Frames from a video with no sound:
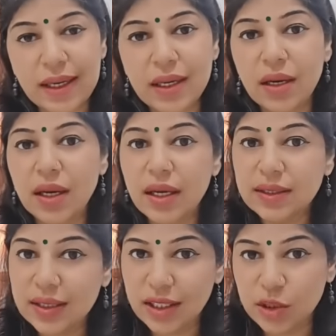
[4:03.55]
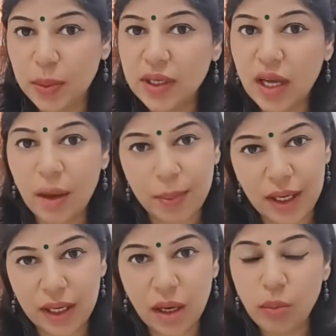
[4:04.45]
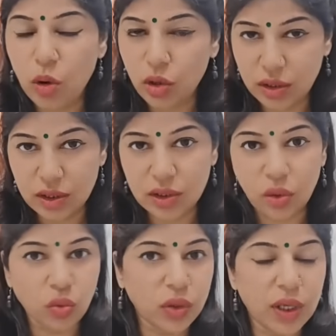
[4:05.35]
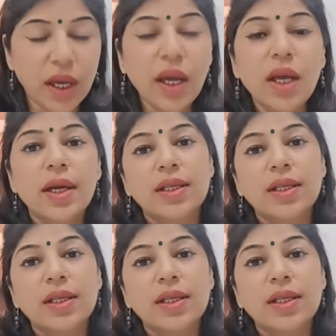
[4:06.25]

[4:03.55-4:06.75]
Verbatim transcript: ग्रीन कलर का स्केच पेन यहाँ पे लेना बहुत ही ज़रूरी है